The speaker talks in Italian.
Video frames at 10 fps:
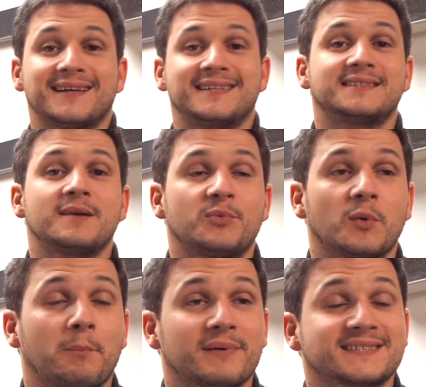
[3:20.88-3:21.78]
Ad
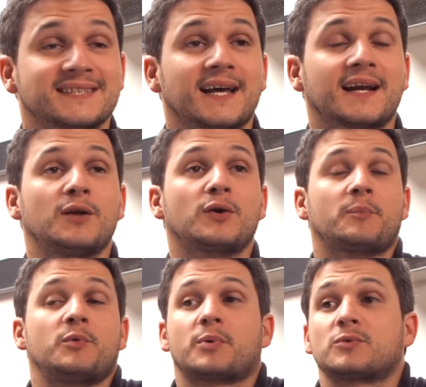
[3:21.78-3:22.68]
esempio, passare le ore
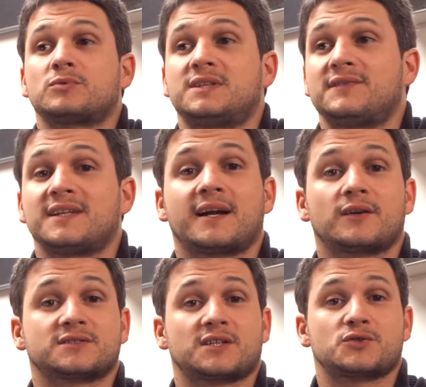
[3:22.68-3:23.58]
più produttive della
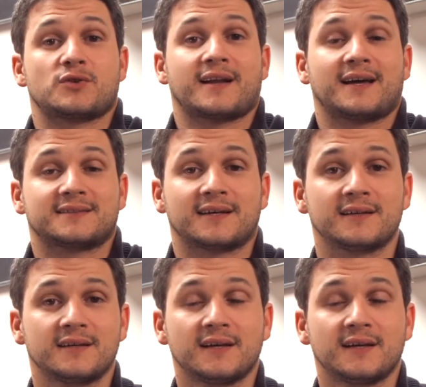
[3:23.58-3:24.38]
nostra giornata,